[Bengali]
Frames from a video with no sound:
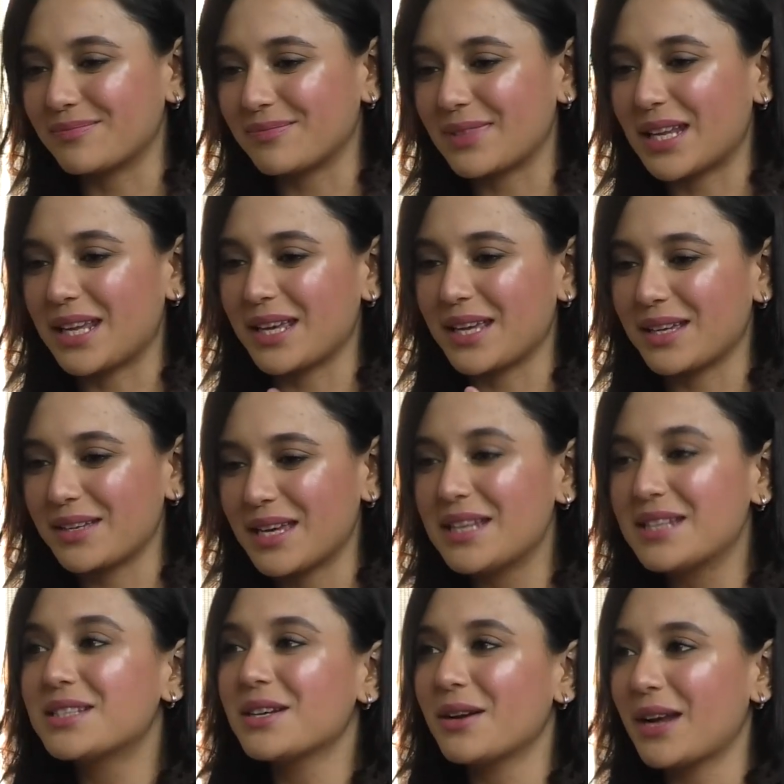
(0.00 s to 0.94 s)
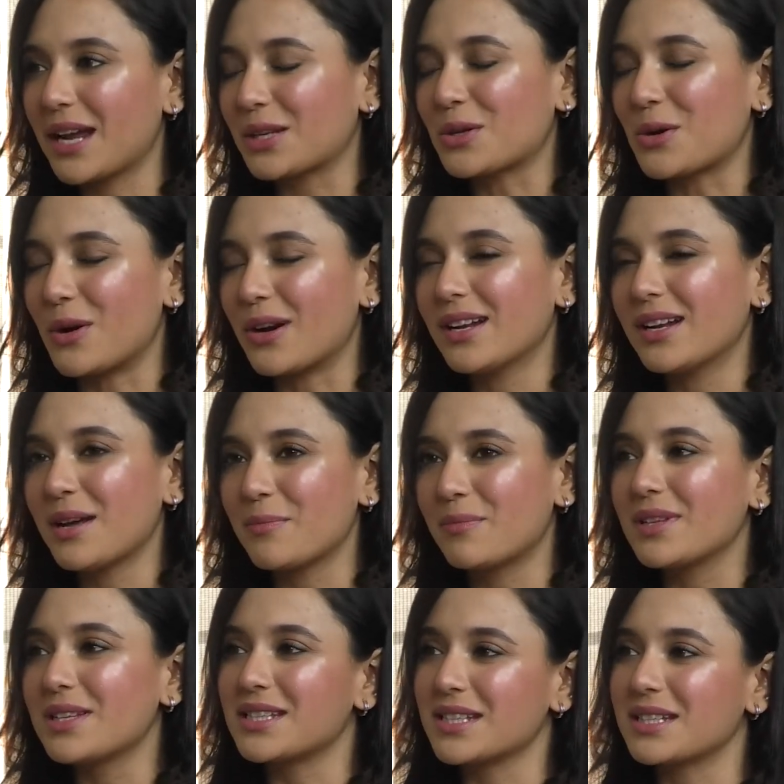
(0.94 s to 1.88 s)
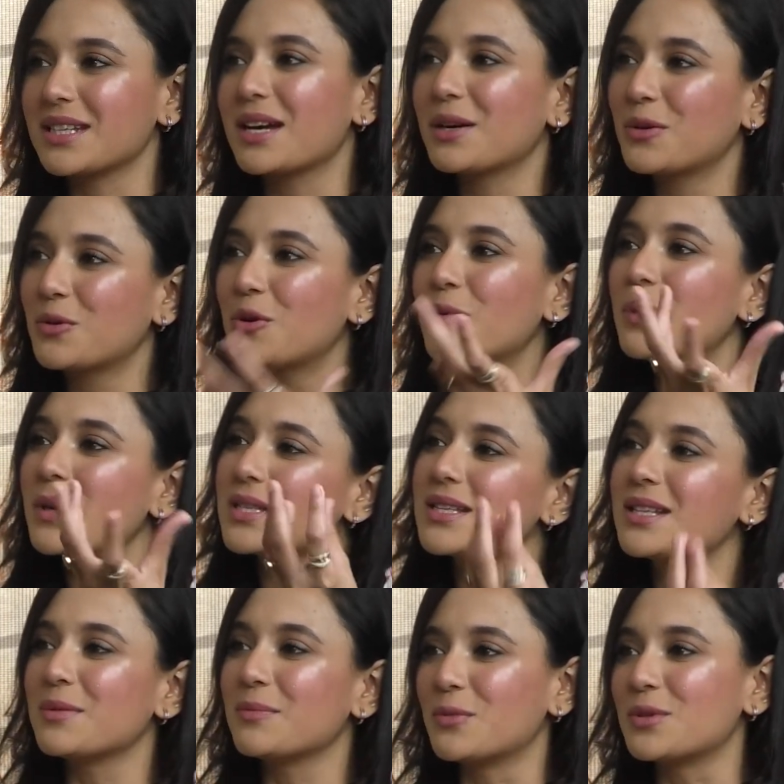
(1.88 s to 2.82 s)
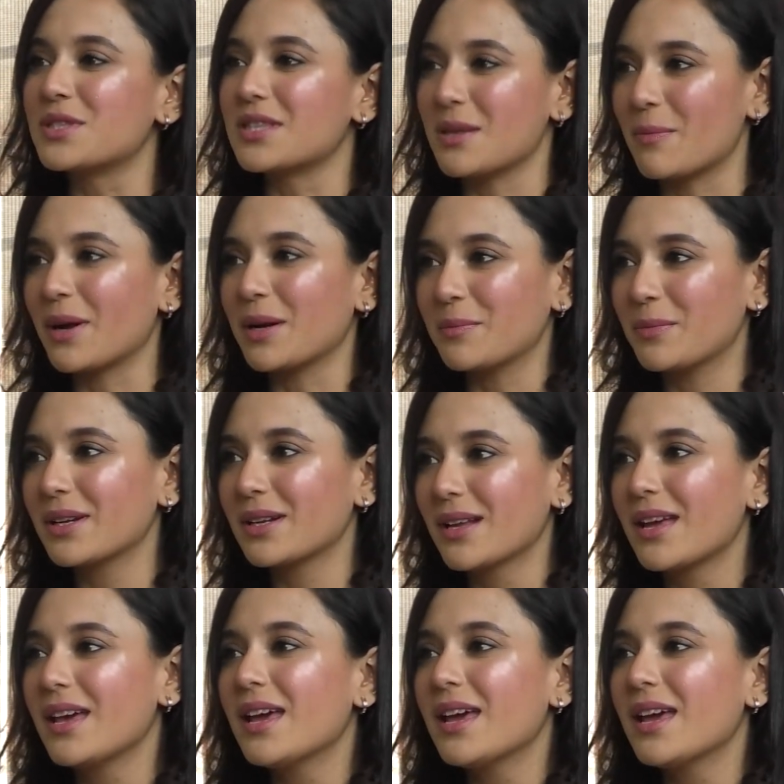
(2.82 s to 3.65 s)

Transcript: মানে ইন্টারাক্ট করেন আপনি সেটা খুব ইজিলি বুঝতে পারবেন